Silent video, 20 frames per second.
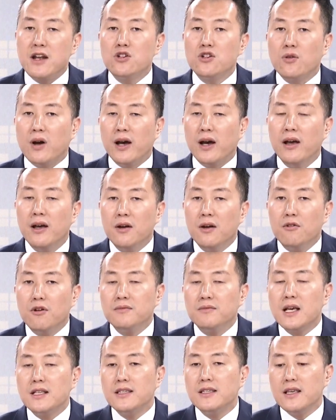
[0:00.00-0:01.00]
转？我们
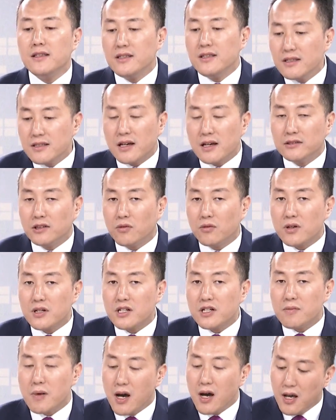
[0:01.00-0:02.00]
在前期强调过是
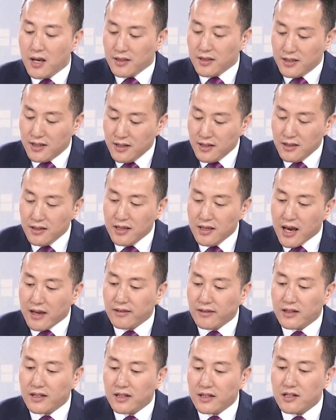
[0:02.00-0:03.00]
什么？今年
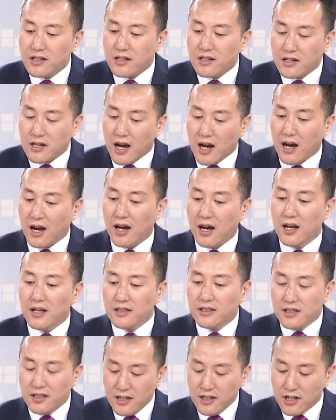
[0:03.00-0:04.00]
的这个市场
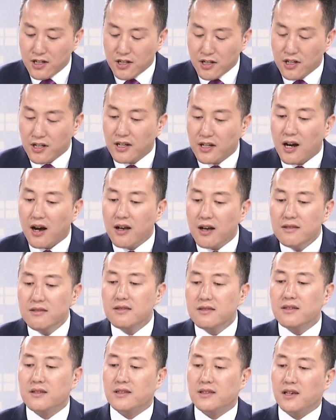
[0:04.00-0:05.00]
其实是一个 N
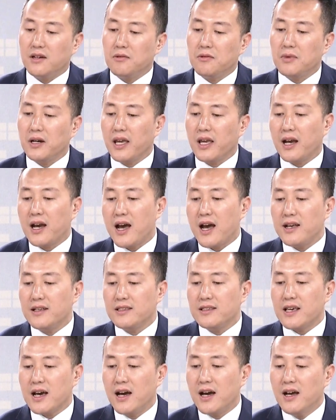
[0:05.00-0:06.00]
字形，我们可以看一
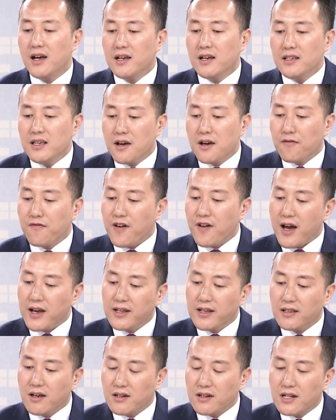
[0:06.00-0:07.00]
下，也反
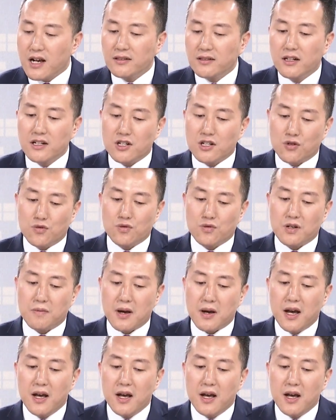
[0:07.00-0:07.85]
映到上证指数什么？